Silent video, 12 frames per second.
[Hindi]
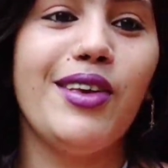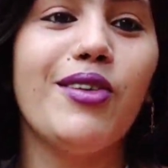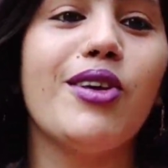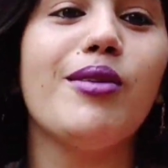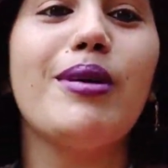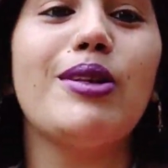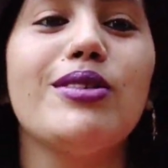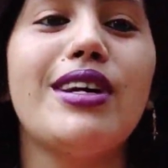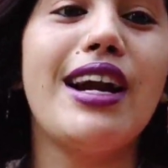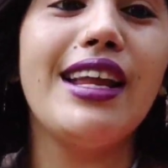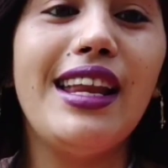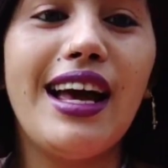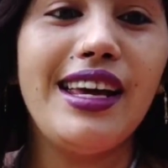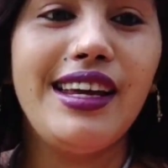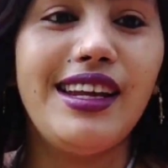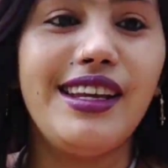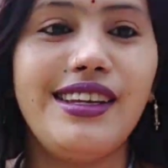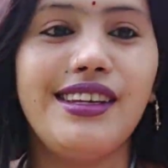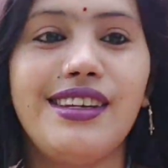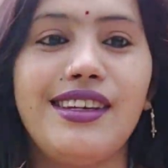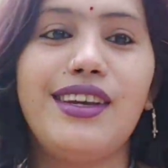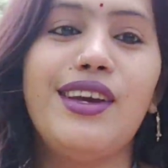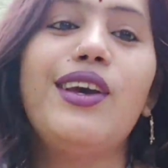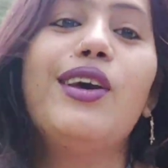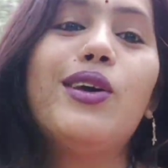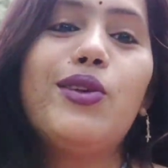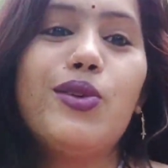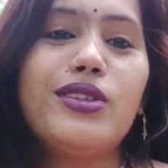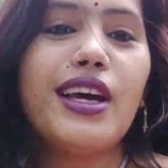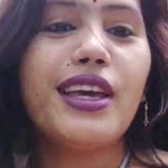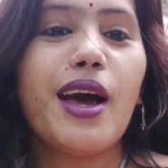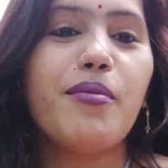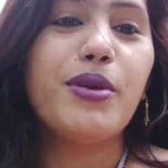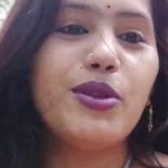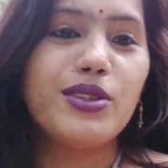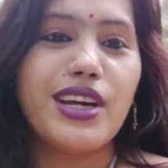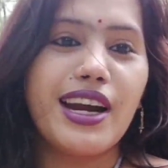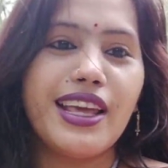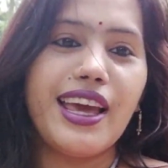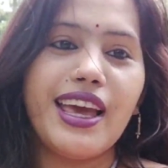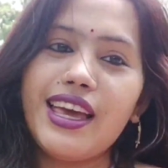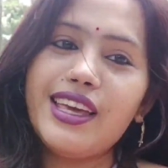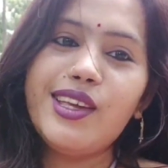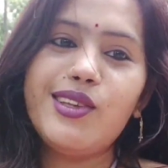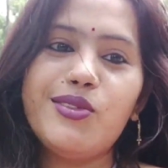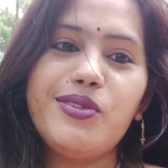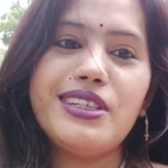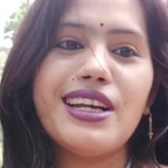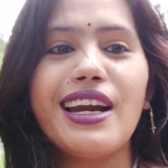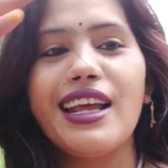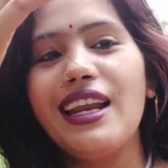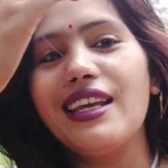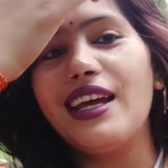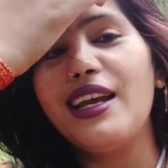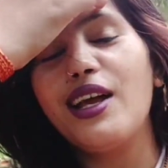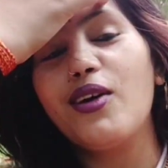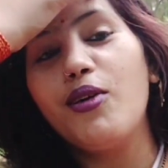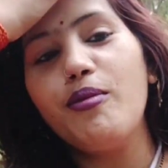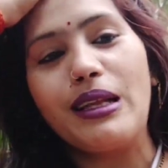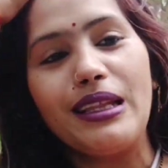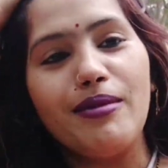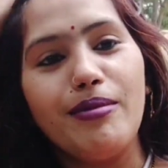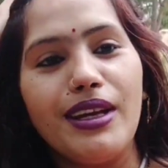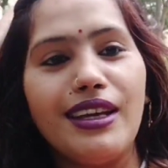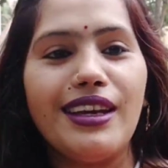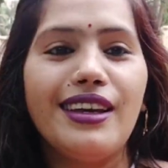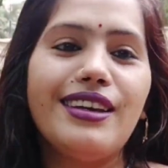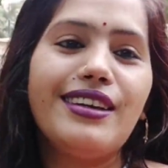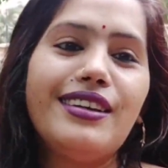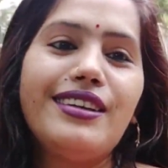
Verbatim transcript: क्योंकि मैं तो साड़ी लाई ही नहीं सोचा यहाँ पे तो साड़ियाँ हैं ही तो फिर साड़ियाँ ले जाने का कोई मतलब नहीं है